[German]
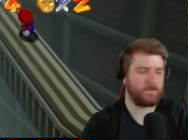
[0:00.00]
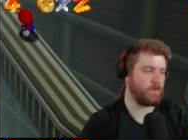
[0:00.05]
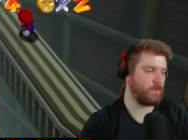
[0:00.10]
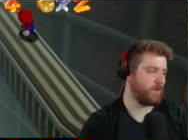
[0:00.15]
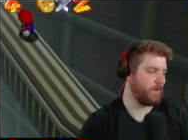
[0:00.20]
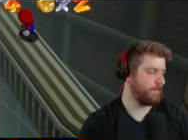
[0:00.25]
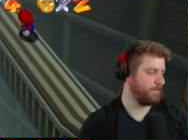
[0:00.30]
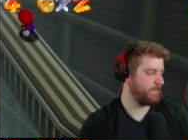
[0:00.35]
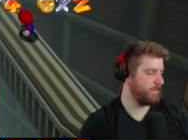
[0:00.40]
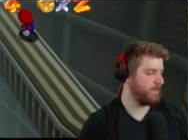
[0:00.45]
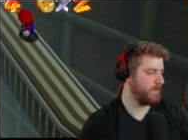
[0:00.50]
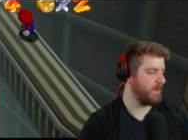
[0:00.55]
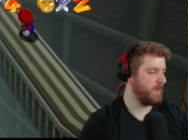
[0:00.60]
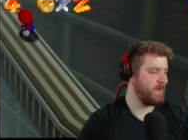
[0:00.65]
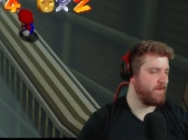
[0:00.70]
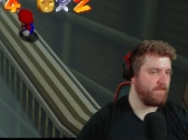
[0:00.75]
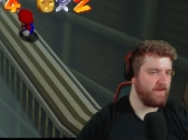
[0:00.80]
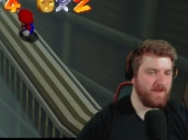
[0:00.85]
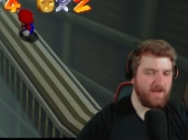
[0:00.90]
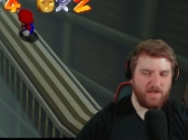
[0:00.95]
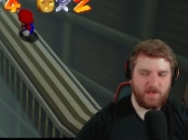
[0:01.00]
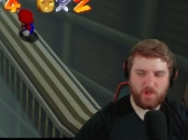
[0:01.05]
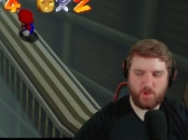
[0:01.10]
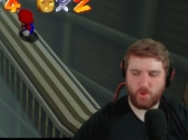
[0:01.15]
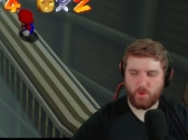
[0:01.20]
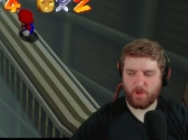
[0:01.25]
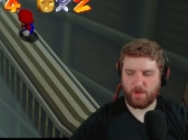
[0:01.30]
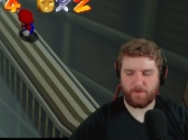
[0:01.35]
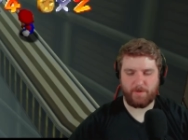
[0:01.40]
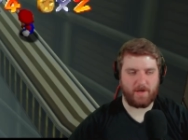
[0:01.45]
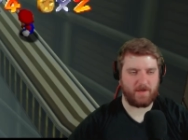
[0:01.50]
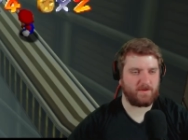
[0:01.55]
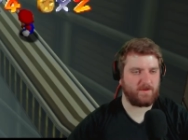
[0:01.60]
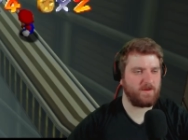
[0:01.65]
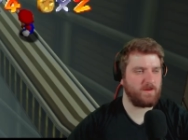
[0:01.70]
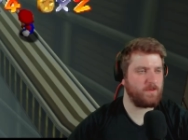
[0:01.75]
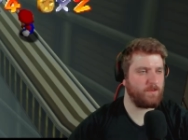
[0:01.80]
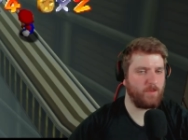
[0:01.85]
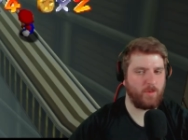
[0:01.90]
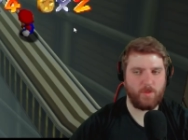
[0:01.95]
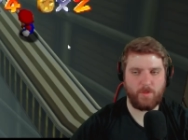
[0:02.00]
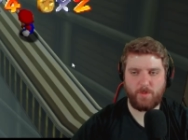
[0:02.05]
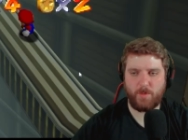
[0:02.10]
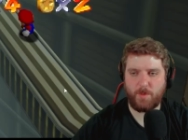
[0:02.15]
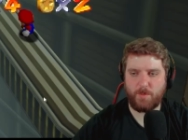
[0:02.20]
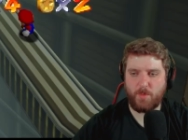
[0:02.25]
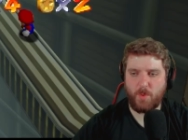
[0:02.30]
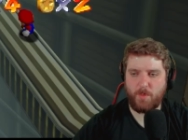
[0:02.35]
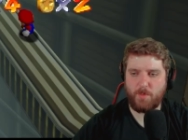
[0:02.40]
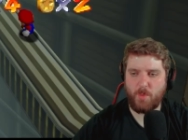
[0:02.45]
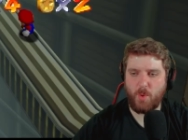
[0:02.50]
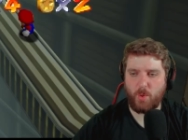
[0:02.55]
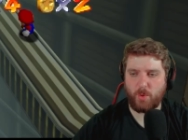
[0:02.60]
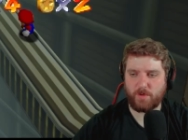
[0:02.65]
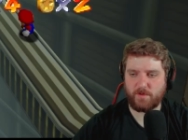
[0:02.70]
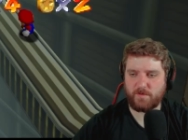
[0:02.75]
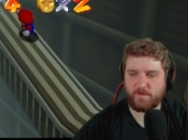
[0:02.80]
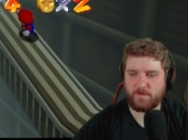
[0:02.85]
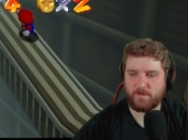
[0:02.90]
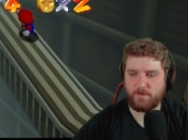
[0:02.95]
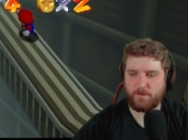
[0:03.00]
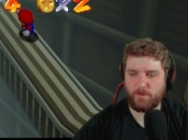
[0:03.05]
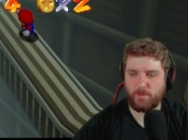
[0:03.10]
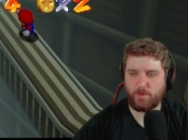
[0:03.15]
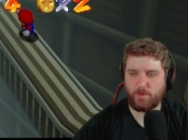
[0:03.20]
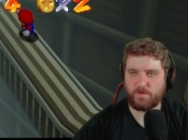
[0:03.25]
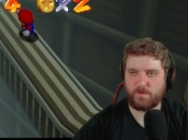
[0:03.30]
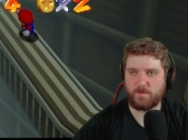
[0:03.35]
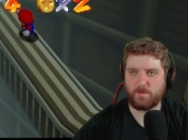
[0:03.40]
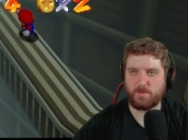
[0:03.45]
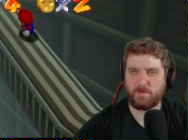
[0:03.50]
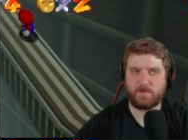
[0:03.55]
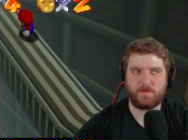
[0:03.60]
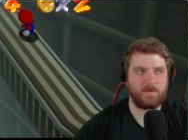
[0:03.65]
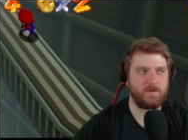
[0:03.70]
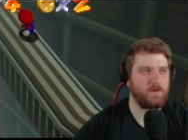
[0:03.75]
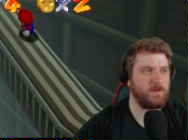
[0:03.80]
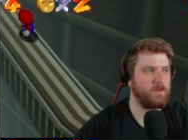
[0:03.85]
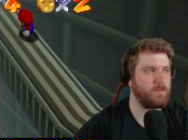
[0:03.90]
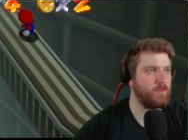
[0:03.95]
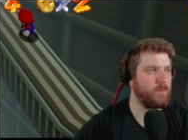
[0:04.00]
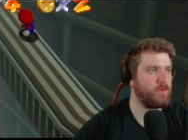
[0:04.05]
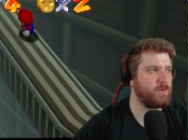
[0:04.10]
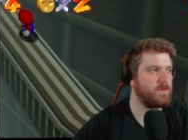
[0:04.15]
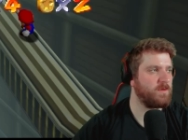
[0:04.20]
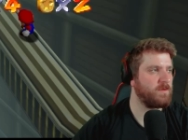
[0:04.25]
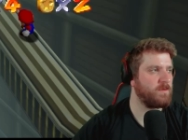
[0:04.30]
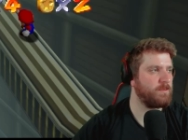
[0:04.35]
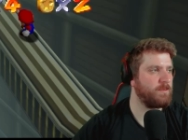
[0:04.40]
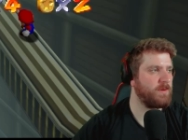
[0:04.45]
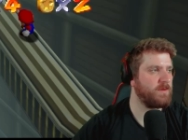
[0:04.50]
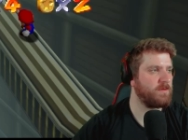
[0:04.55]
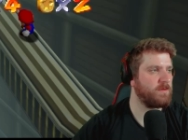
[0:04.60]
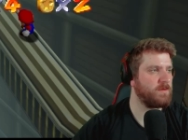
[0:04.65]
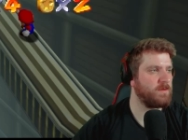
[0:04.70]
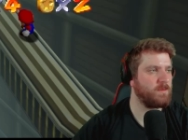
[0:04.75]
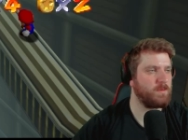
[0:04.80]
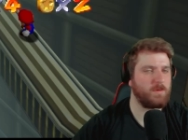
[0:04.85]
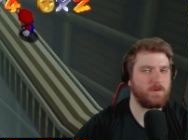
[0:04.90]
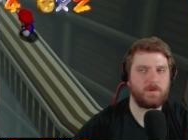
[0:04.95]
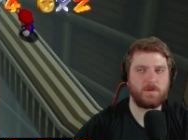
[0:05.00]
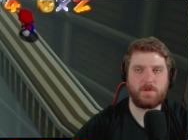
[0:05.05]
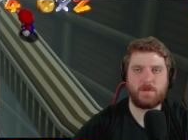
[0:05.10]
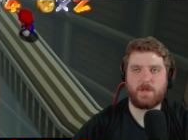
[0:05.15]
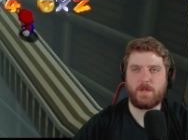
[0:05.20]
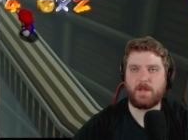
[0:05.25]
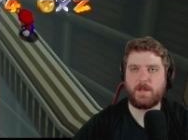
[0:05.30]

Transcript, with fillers: okay. Wenn ihr Liköre macht, mögt, mögt übrigens, ne? Mögt ist ein besseres Wort.